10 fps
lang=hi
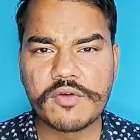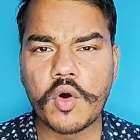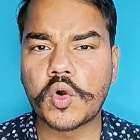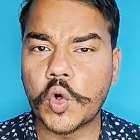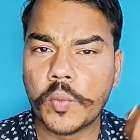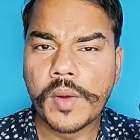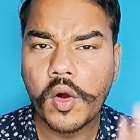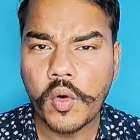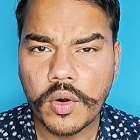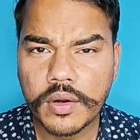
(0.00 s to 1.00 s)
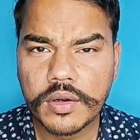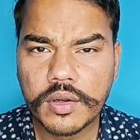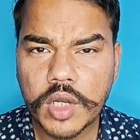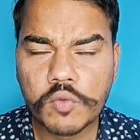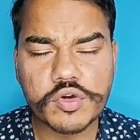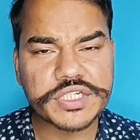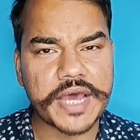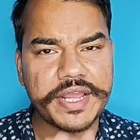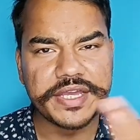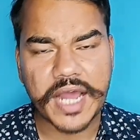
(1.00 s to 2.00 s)
वो कुंभ हो वो
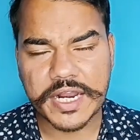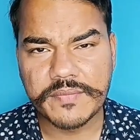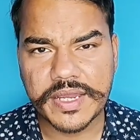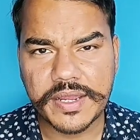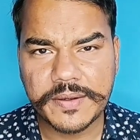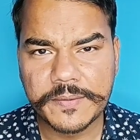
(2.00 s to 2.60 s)
सारे ईरान में है